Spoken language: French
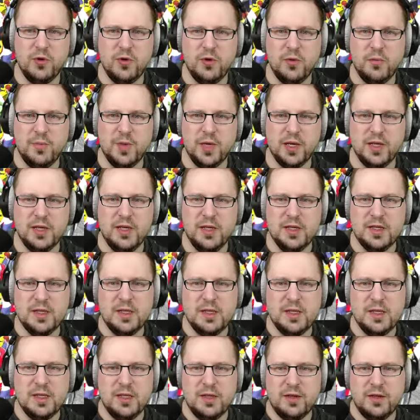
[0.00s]
euh, Perry
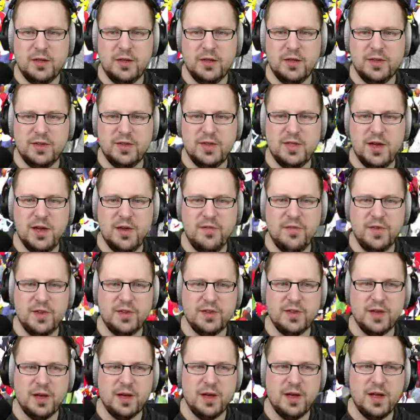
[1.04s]
euh, s'il avait fait
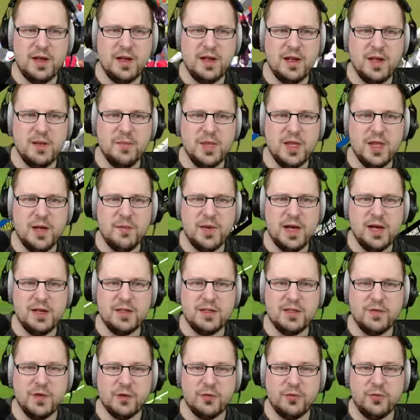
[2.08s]
ça. Allez, la
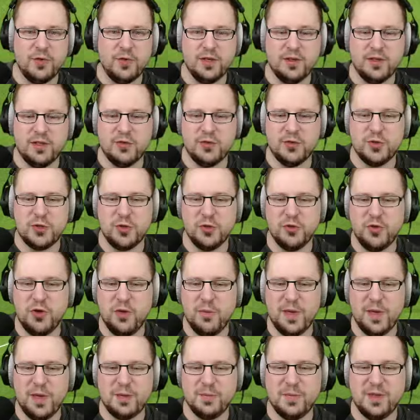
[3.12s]
qui va trouver la tête de
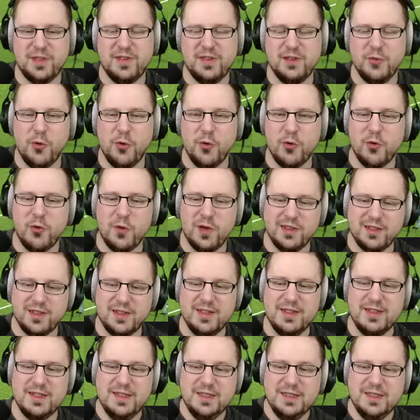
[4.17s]
Schlotterbeck, mais c'est trop croisé.